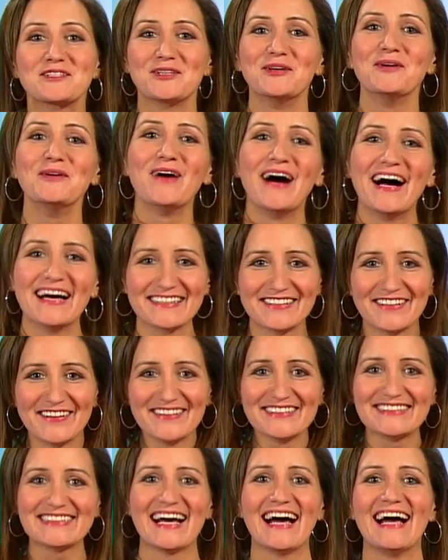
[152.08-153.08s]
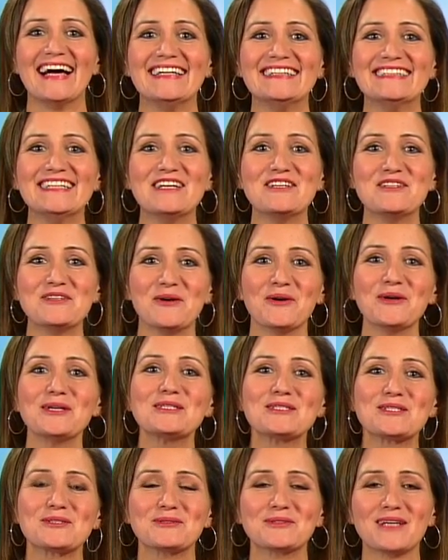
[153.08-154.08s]
Zoo hat heute einen
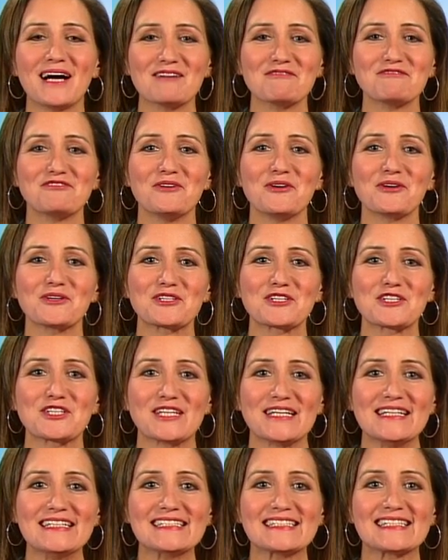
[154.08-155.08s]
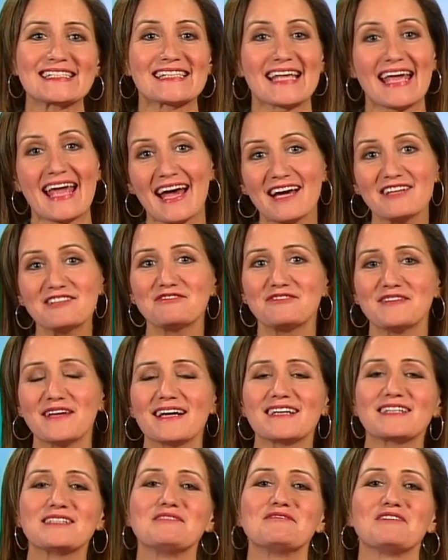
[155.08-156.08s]
Neuzugang vorgestellt. Das
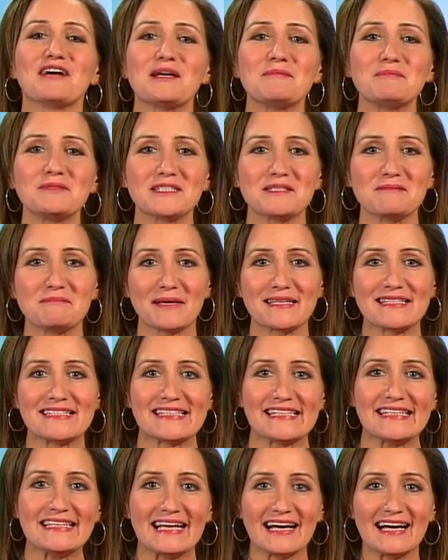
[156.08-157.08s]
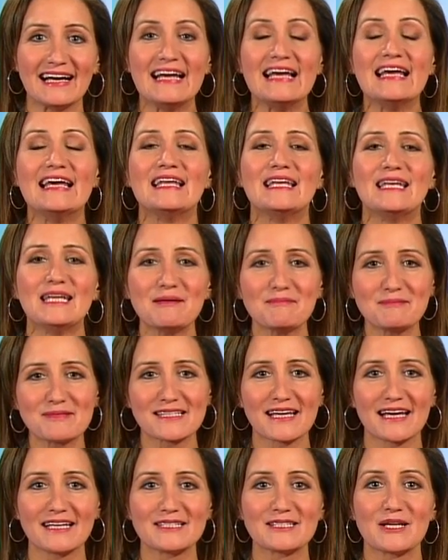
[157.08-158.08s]
Erdferkelweibchen Mandela lebt
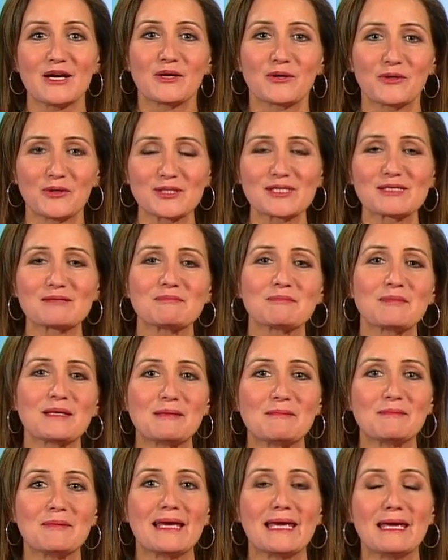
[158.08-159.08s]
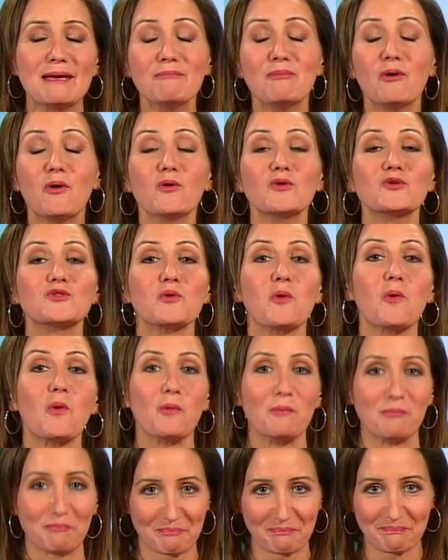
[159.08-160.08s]
seit kurzem im
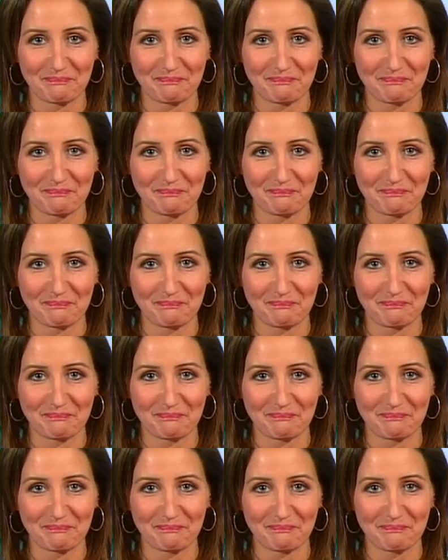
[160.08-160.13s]
Hippodom.